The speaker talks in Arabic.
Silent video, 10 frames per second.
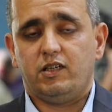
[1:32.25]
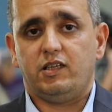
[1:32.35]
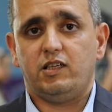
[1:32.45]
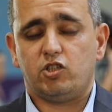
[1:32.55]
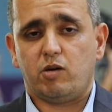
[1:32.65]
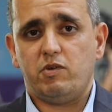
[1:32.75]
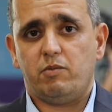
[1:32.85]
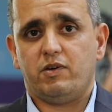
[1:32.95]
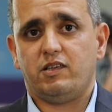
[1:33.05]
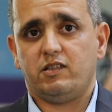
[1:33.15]
للجميع
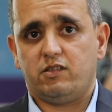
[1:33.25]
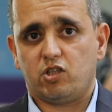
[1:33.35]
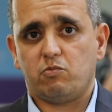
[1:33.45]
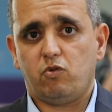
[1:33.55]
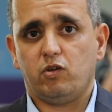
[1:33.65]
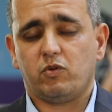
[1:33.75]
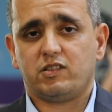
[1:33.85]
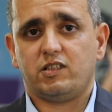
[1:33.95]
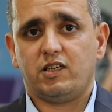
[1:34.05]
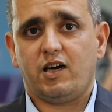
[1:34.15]
بان التجمع
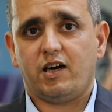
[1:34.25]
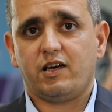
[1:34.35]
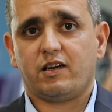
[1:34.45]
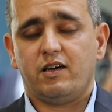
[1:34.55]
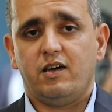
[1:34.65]
الوطني الاحرار